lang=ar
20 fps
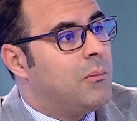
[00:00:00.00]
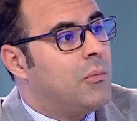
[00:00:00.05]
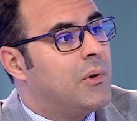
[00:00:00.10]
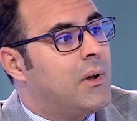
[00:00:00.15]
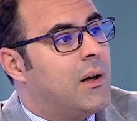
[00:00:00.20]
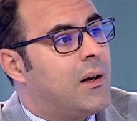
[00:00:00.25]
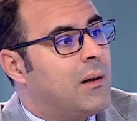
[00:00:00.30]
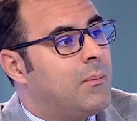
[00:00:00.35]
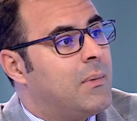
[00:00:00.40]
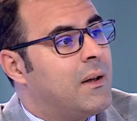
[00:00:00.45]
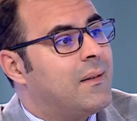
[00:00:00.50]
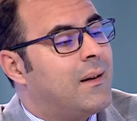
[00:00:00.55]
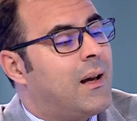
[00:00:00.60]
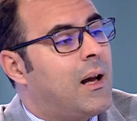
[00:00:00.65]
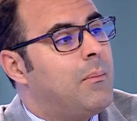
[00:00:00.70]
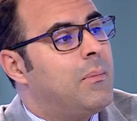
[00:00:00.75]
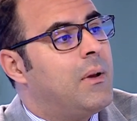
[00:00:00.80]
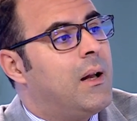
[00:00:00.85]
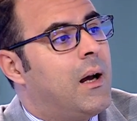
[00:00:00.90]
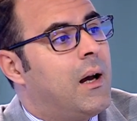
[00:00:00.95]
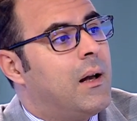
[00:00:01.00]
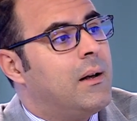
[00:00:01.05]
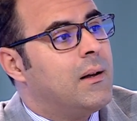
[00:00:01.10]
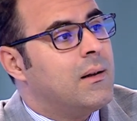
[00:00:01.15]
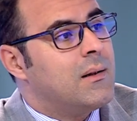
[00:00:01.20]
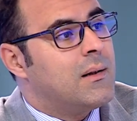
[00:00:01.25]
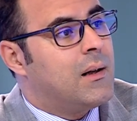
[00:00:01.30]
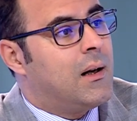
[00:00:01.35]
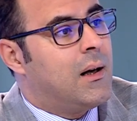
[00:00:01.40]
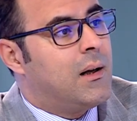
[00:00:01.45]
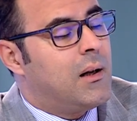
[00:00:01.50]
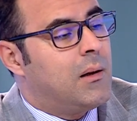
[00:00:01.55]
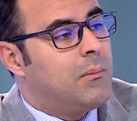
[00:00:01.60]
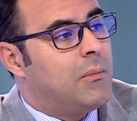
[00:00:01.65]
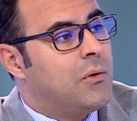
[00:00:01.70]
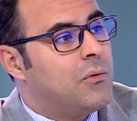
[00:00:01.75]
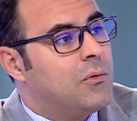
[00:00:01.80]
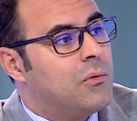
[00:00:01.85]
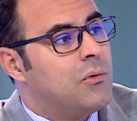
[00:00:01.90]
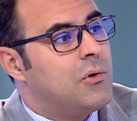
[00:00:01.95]
المضاربات قبل ان يصل هذا
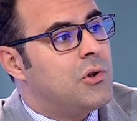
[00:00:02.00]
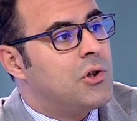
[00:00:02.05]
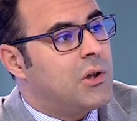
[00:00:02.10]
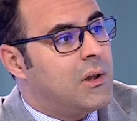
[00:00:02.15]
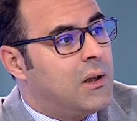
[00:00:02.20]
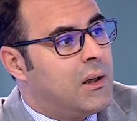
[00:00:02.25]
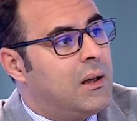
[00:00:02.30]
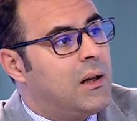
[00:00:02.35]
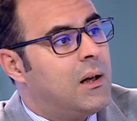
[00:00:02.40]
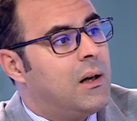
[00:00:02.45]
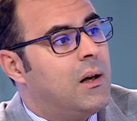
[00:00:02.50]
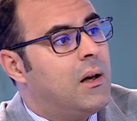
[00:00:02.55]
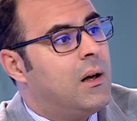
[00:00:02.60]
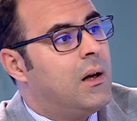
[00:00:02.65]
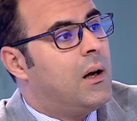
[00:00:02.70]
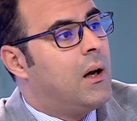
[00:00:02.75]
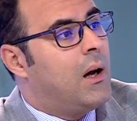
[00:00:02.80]
المنتوج الى